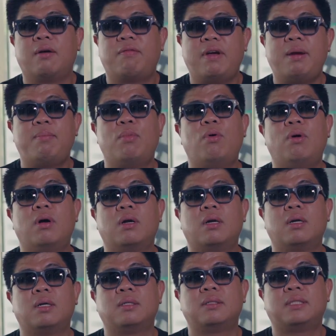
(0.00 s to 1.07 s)
เฟซบุ๊ก
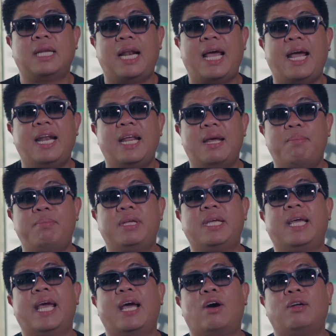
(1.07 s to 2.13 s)
สแลช เอ็ม พี
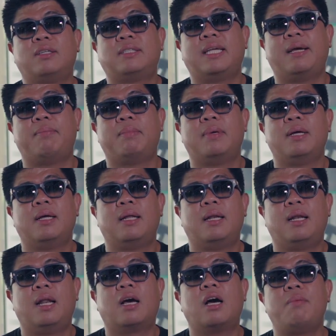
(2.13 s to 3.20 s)
เค คอนเซ็ปต์
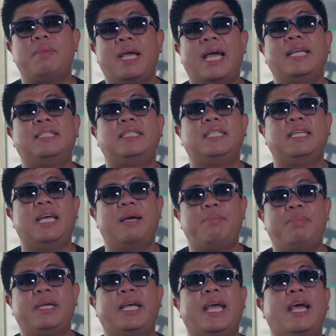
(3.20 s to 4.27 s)
แล้วก็มี ไอ จี เอ็ม
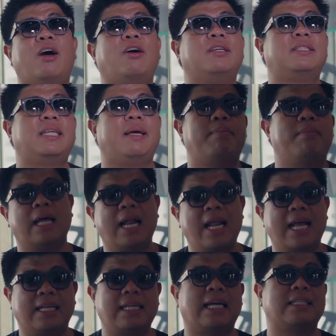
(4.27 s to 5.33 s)
พี เค Concept ถ้า
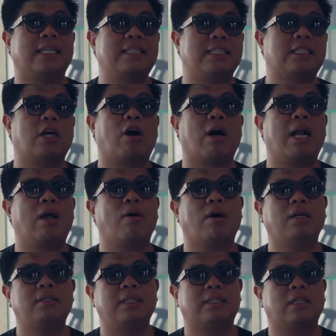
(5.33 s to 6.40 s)
อยากจะติดต่อกับเราก็
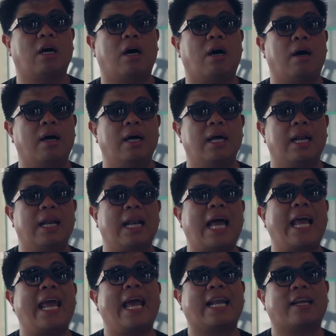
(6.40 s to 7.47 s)
ติดต่อ ไล
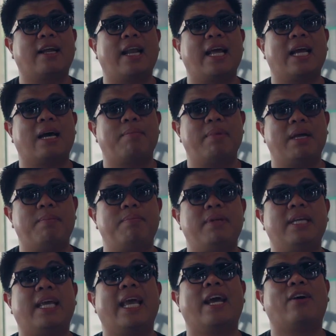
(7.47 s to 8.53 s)
น์ แอด ก็ได้ครับ เอ็ม พี
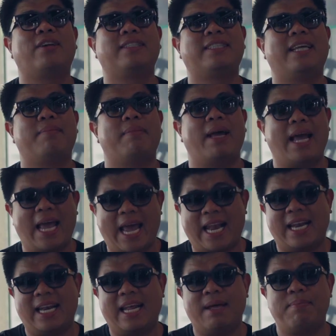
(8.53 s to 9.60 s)
เค Concept แอด
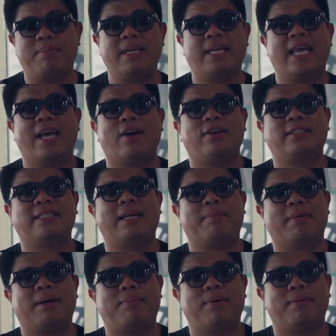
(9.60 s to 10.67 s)
เอ็ม พี เค Concept
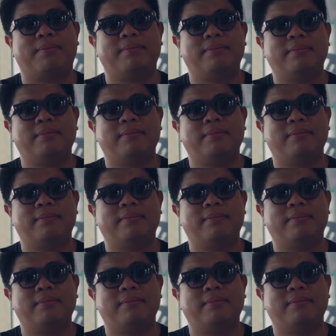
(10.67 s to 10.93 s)
ครับผม